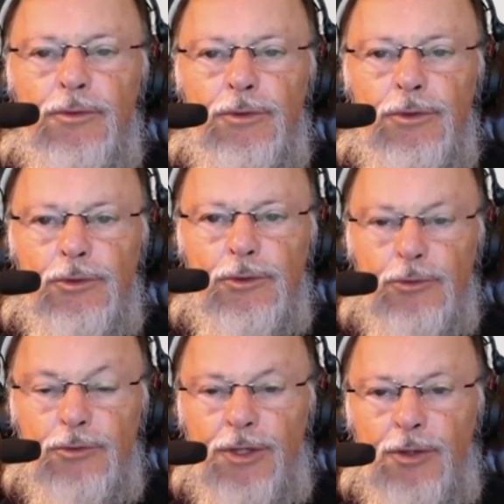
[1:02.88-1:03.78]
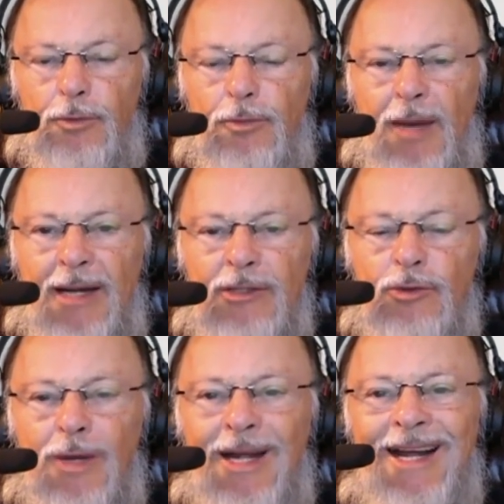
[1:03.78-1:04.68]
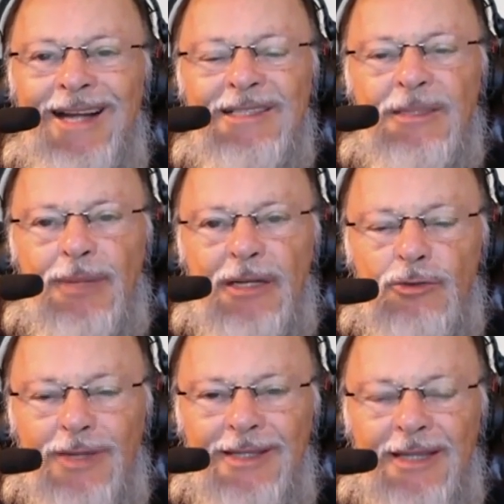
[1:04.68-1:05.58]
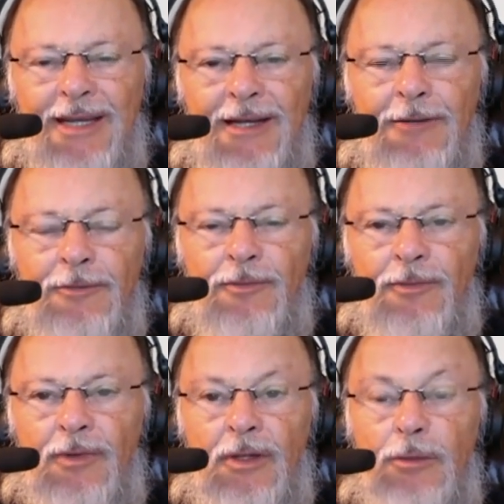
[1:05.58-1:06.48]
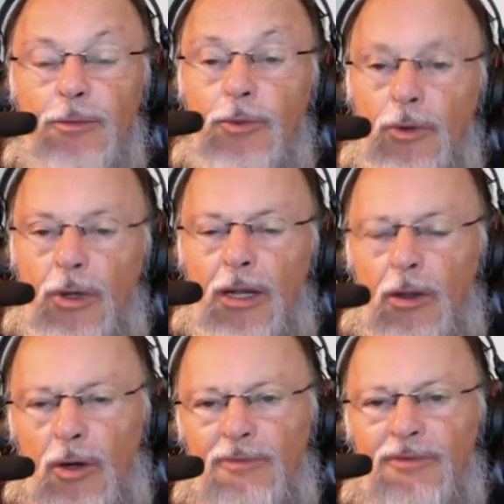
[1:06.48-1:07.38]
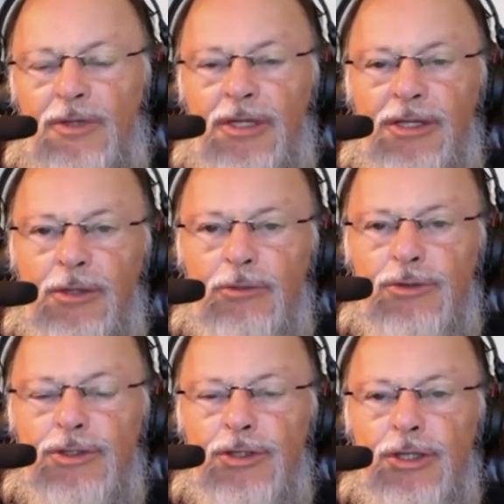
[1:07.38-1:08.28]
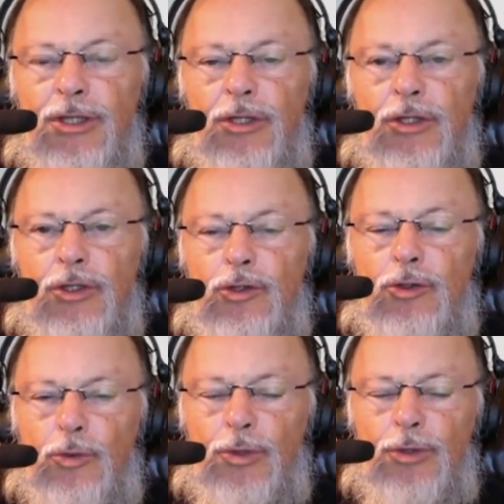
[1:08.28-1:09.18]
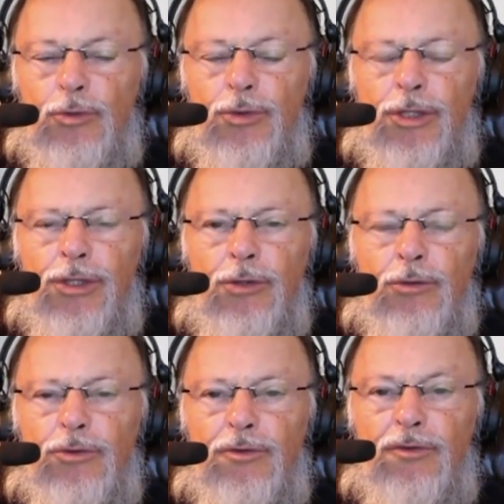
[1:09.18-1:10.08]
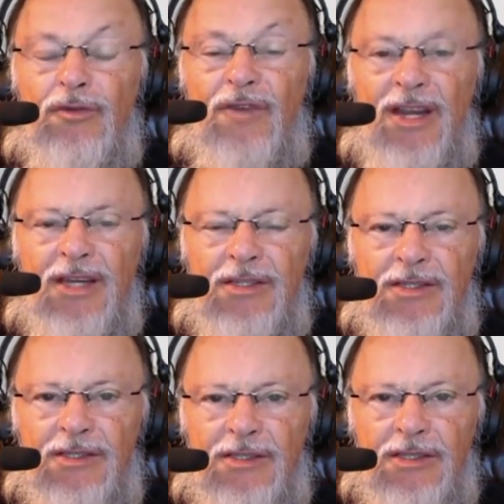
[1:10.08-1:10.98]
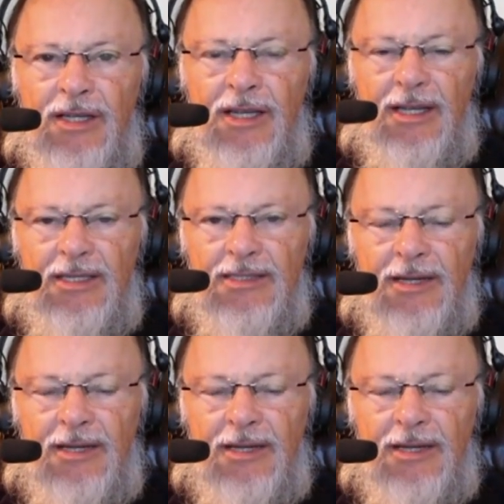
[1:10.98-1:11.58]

judeu para a sua casa, para a sua terra. Por, é óbvio que Deus instruiu, que Deus fez essa,